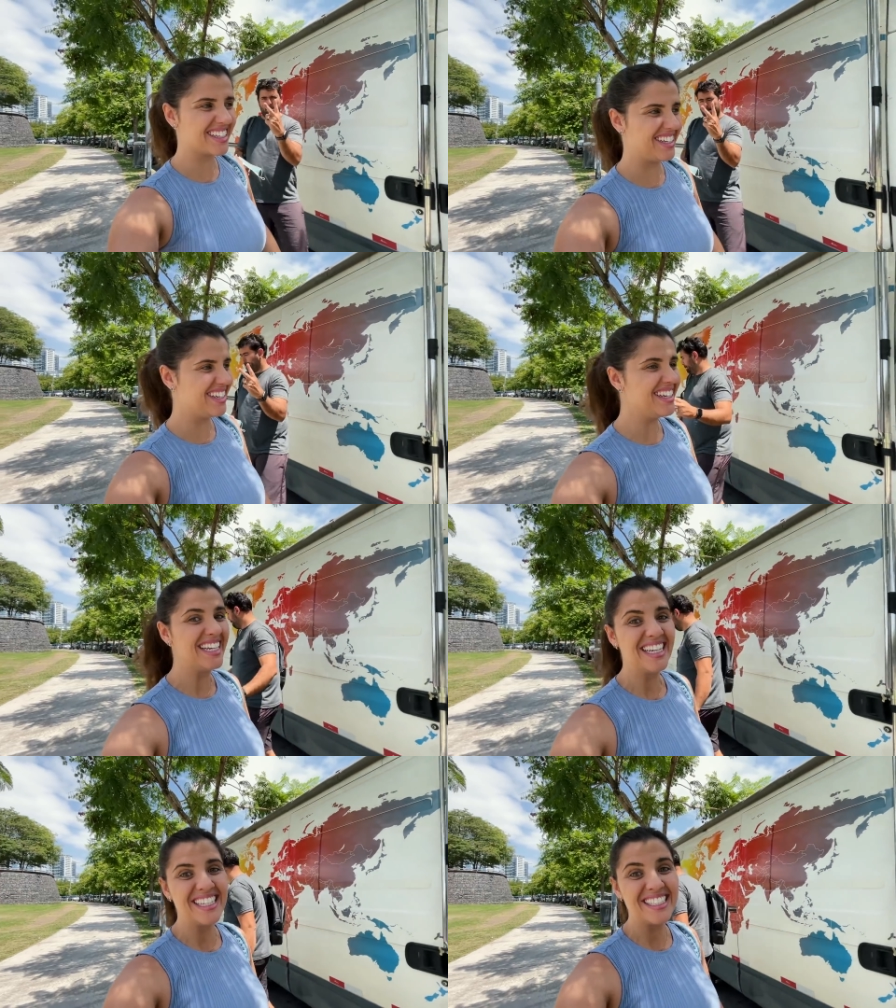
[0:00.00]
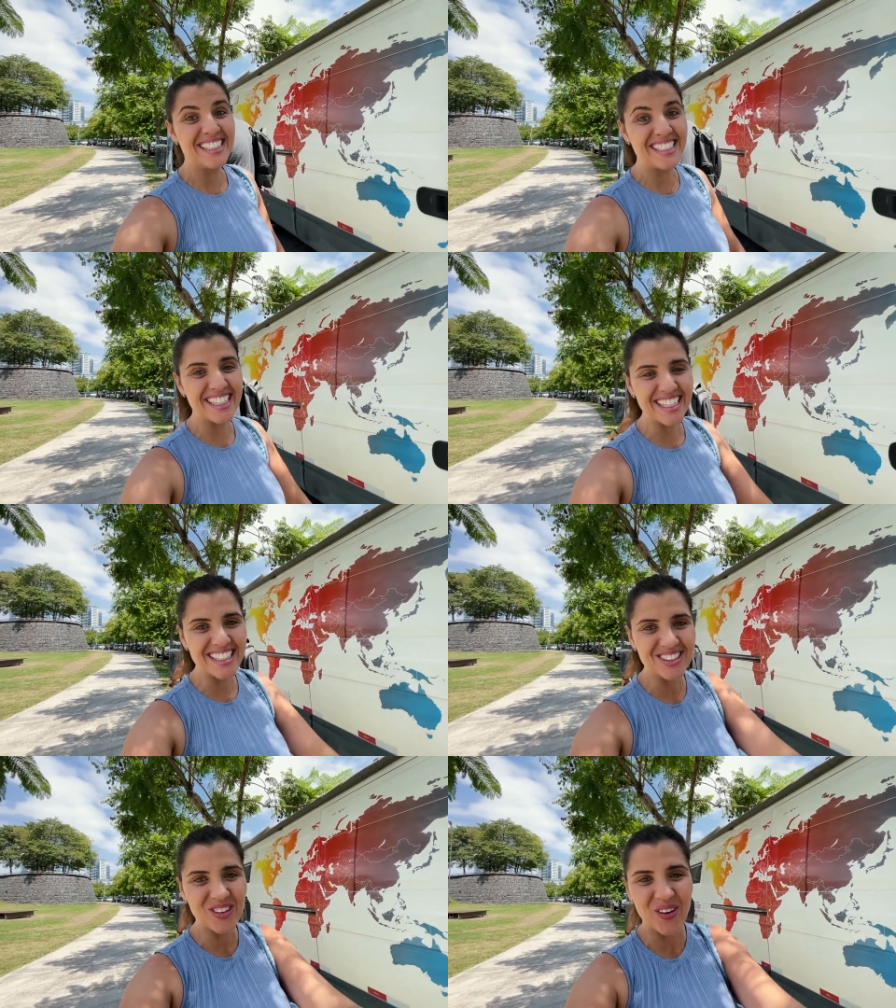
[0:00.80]
aqui
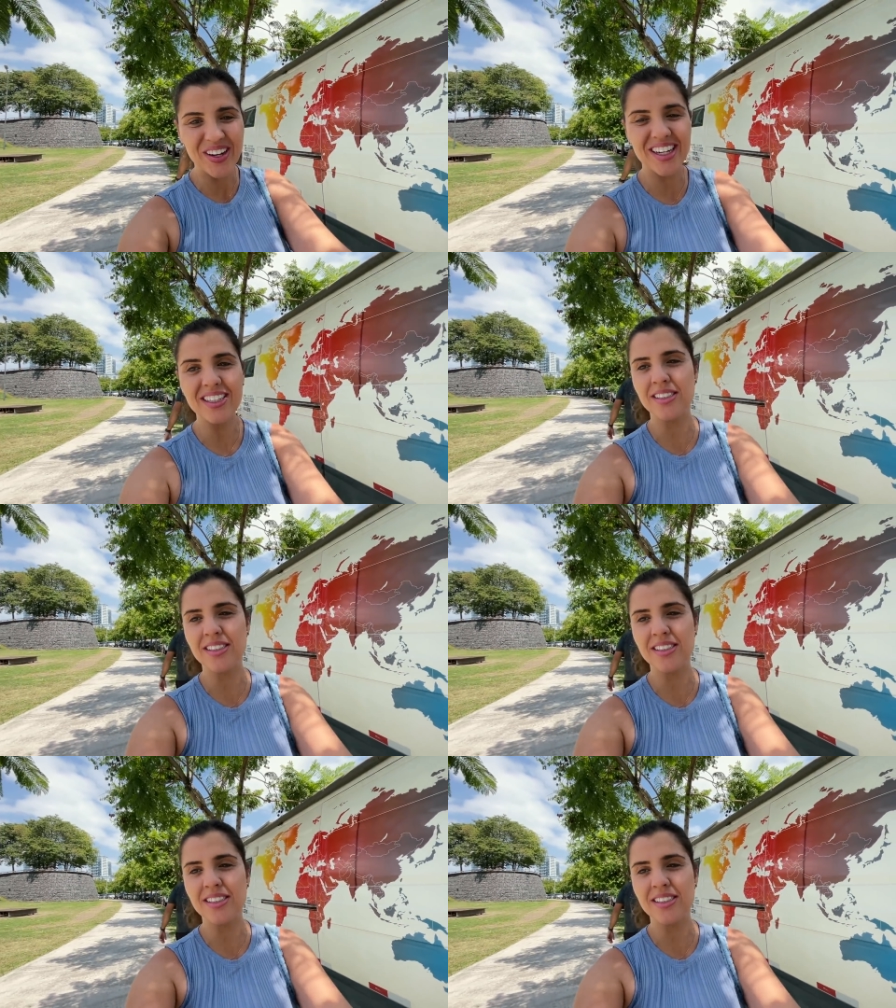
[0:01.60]
gigantona.